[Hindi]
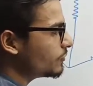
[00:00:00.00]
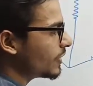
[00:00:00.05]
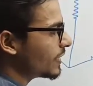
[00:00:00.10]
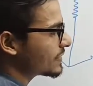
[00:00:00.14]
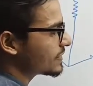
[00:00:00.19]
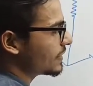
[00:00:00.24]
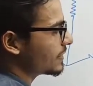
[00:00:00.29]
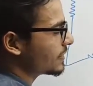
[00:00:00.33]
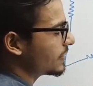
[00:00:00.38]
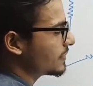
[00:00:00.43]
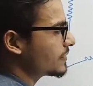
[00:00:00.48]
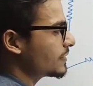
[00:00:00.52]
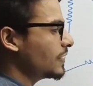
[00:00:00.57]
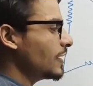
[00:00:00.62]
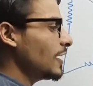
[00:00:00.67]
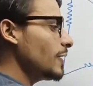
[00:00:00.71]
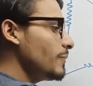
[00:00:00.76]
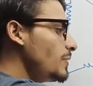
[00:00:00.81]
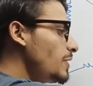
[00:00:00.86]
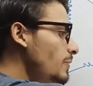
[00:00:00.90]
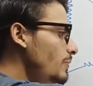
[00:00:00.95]
हुआ है सर्किट
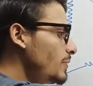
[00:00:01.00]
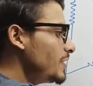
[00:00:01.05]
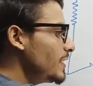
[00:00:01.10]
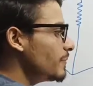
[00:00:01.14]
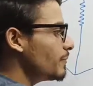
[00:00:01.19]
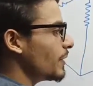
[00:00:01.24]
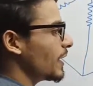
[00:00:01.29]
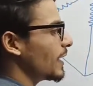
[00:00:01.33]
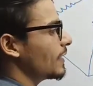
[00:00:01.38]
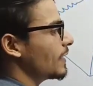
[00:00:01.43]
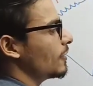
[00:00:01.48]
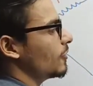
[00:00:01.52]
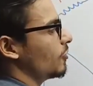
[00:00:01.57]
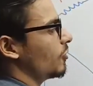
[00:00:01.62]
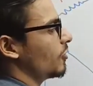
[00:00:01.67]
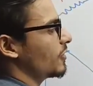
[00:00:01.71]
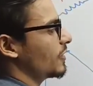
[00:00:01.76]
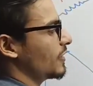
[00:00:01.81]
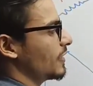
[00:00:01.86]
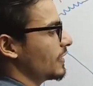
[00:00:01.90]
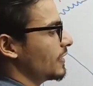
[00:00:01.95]
अभी भी ये पैरेलल
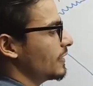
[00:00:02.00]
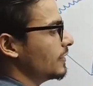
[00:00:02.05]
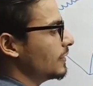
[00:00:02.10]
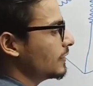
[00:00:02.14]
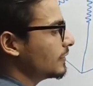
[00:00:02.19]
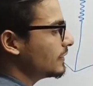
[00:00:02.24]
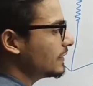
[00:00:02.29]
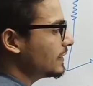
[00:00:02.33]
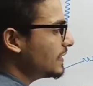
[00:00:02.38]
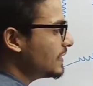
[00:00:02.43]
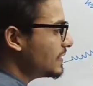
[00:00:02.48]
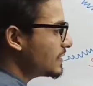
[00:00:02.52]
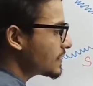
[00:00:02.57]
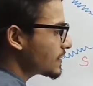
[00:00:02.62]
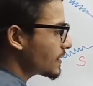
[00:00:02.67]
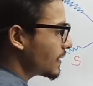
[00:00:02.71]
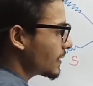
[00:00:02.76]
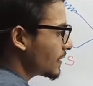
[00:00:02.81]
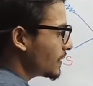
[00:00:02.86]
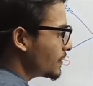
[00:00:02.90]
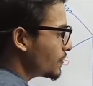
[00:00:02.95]
ऑर्डर है तीन
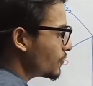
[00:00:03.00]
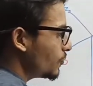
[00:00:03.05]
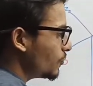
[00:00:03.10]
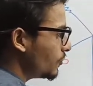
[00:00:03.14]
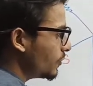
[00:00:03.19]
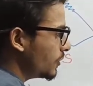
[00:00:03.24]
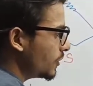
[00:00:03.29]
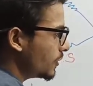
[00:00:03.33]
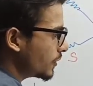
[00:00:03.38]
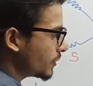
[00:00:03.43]
सर्किट हो